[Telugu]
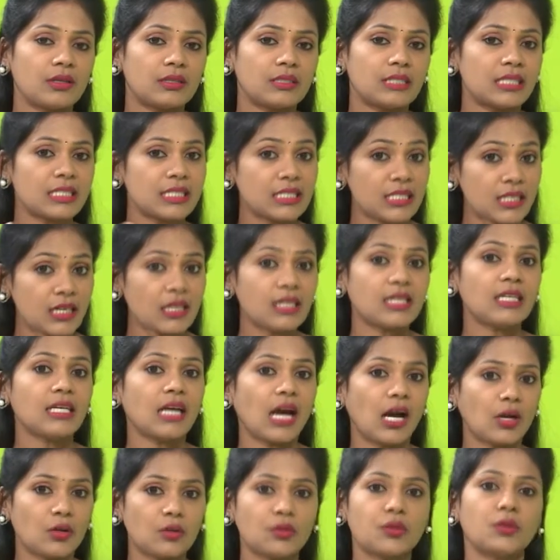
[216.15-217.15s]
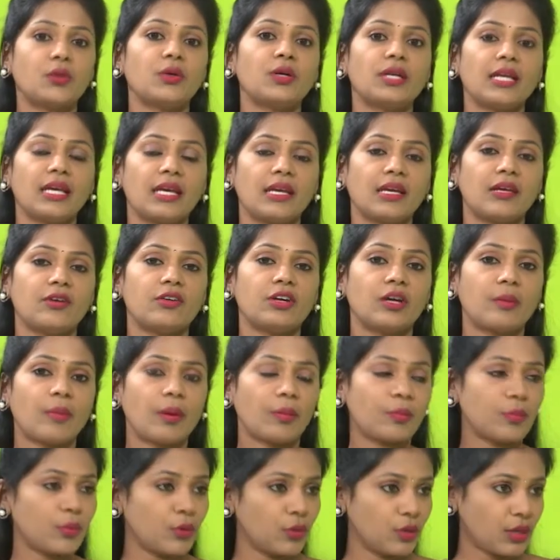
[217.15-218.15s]
జస్ట్ ఈ ఆకుతోటే ఒక
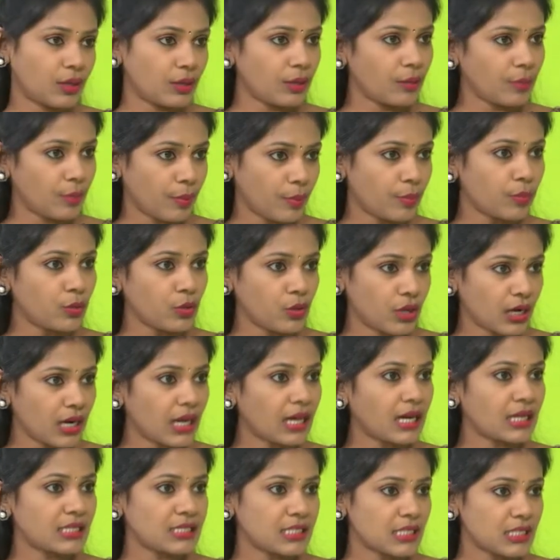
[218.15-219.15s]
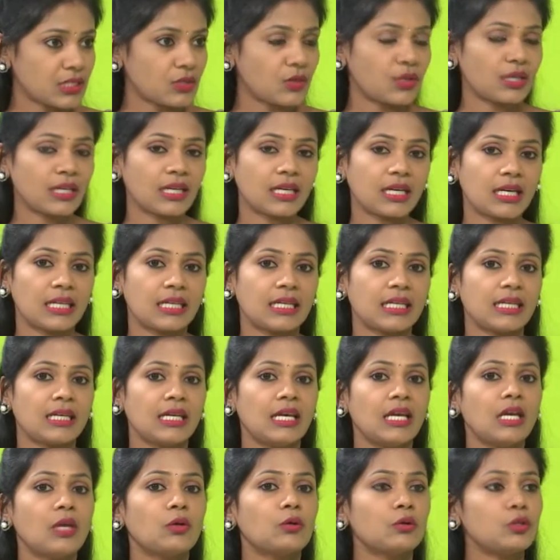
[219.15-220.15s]
పప్పు కూర పప్పు కూర లాగా చేసుకోవటం కానీ
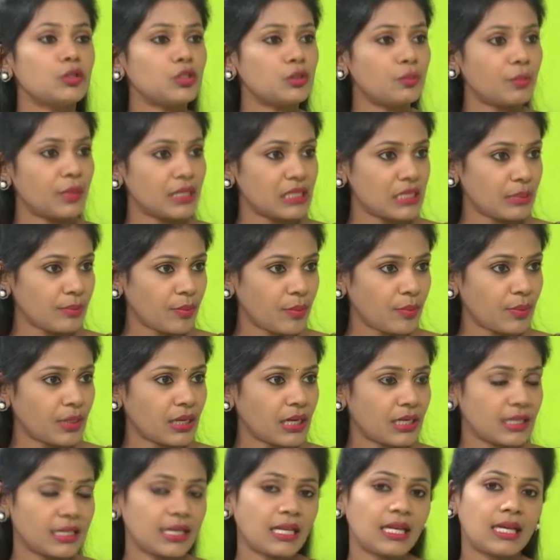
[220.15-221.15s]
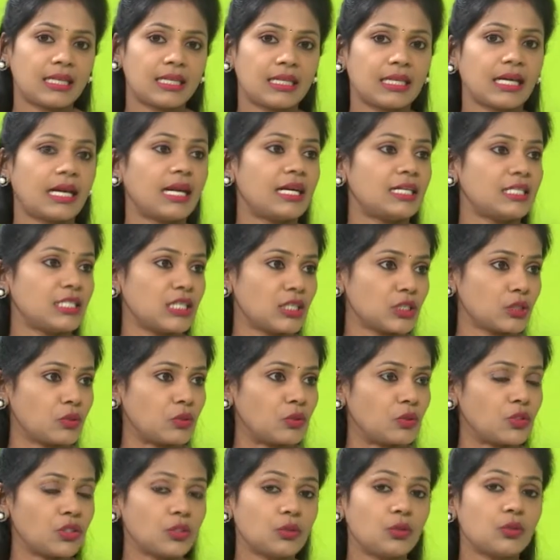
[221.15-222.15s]
కొంచెం పెసరపప్పు కానీ ఇలా ఏదైనా యాడ్
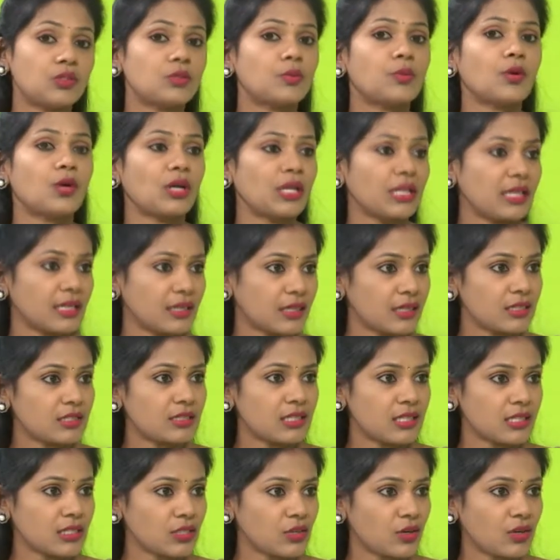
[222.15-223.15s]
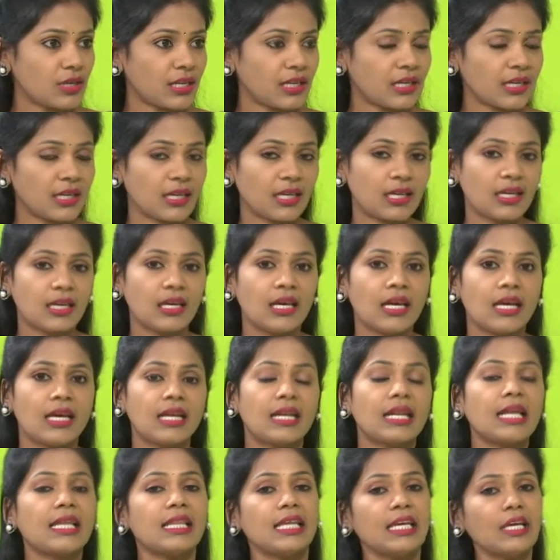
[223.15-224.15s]
చేసుకోవచ్చు ఇంకొంచెం ప్రోటీన్ ఇంక్రీజ్ చేసుకోవడానికి
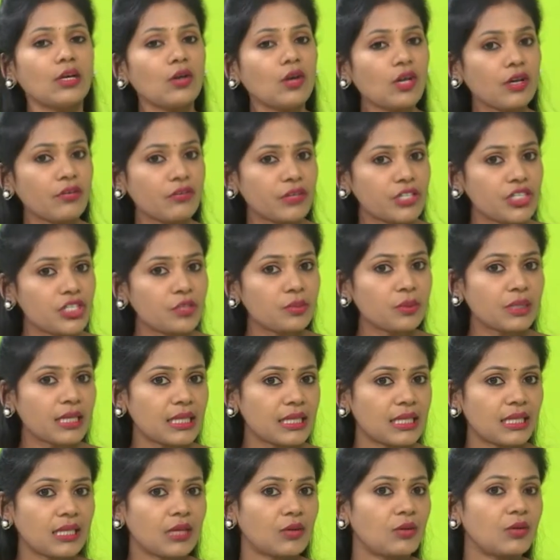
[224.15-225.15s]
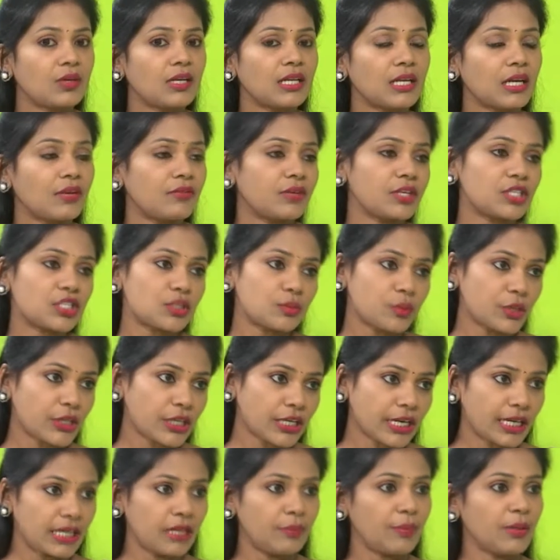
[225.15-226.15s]
లేదా ఇంకొక వెజిటబుల్ ఏదైనా ఉంటే ఆ వెజిటబుల్తో
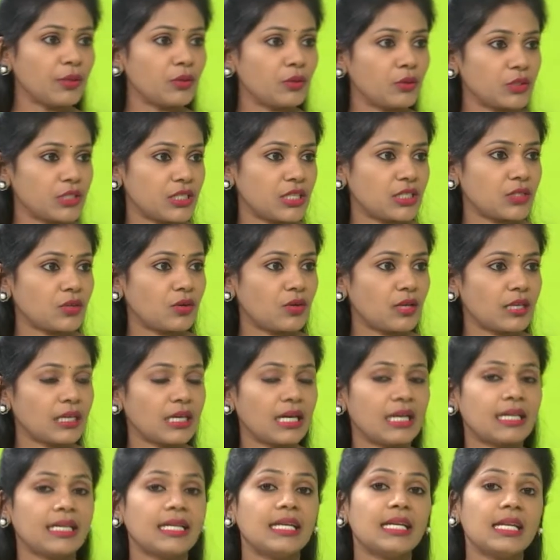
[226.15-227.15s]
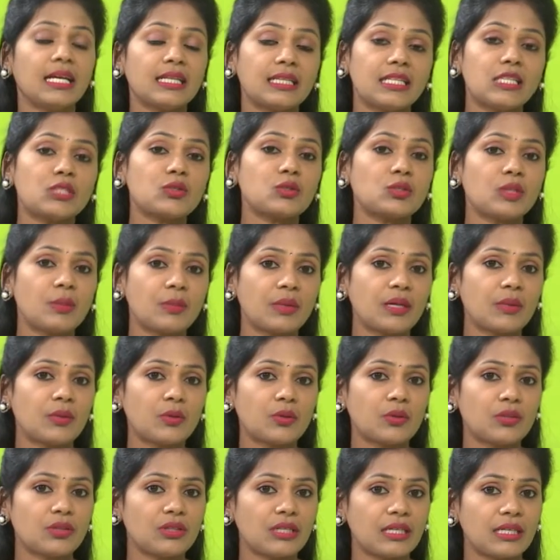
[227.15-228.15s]
కలిపి కుక్ చేసుకోవడం కానీ ఇలా తీసుకున్నప్పుడు
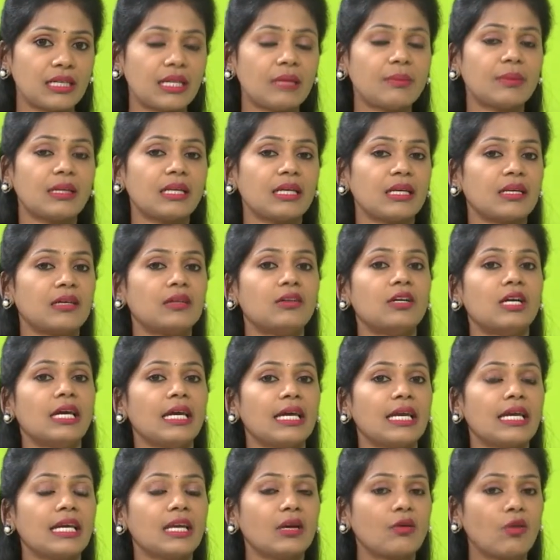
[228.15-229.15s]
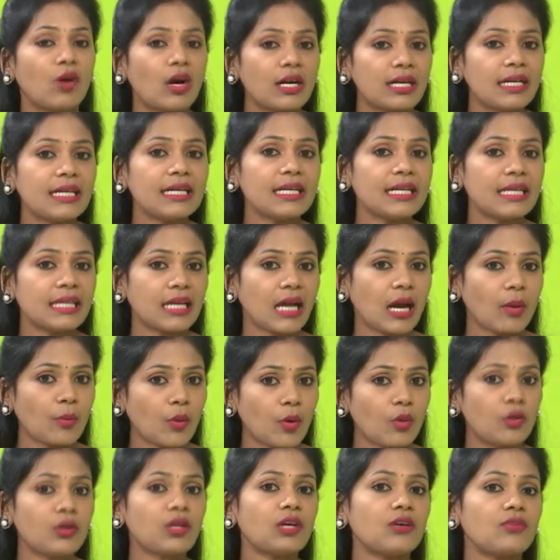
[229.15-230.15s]
ఏమవుతుందంటే మనకి ఈ క్వాంటిటీ
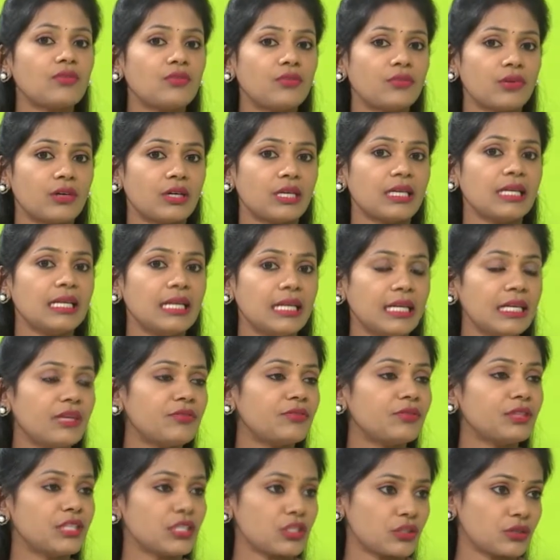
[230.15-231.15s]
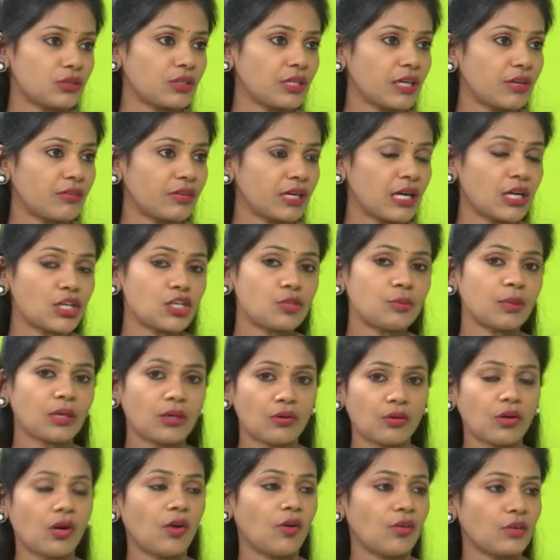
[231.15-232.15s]
అమౌంట్ ఆఫ్ ఈ లీఫ్ తీసుకునే అవకాశం
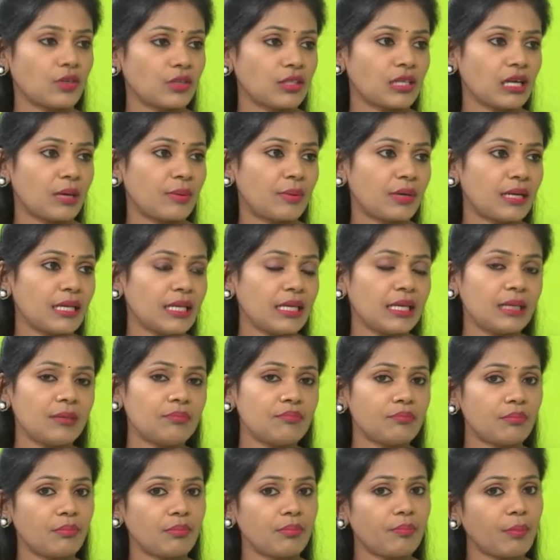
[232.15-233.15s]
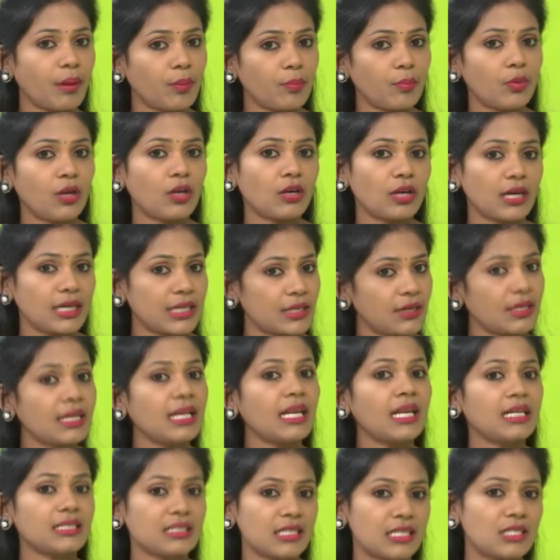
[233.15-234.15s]
ఎక్కువగా ఉంటుంది కాబట్టి పప్పుల కంటే కూడా
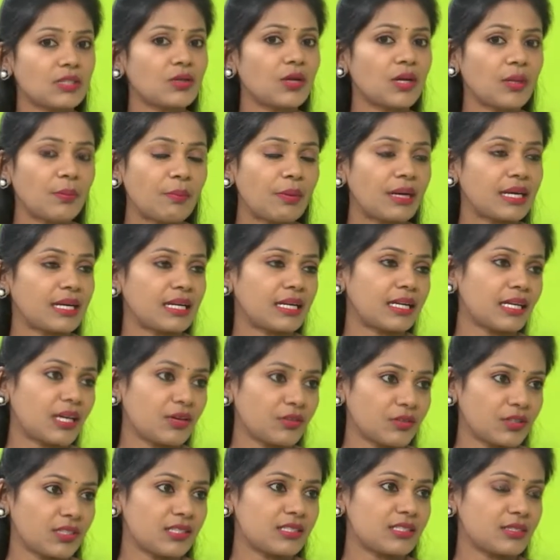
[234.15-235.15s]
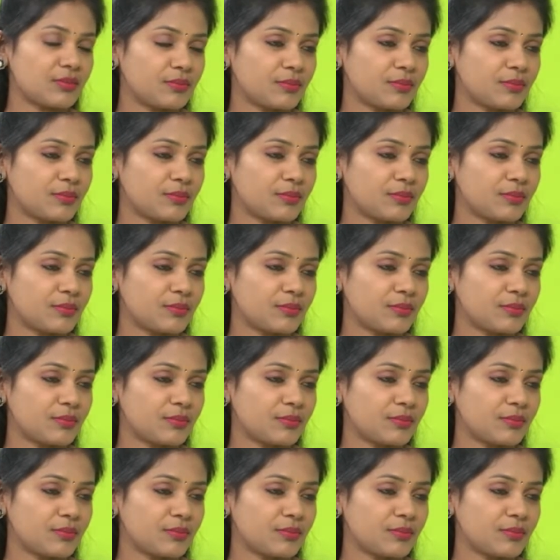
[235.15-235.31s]
ఇలా చేసుకోవడం బెటర్ అన్న నా ఉద్దేశం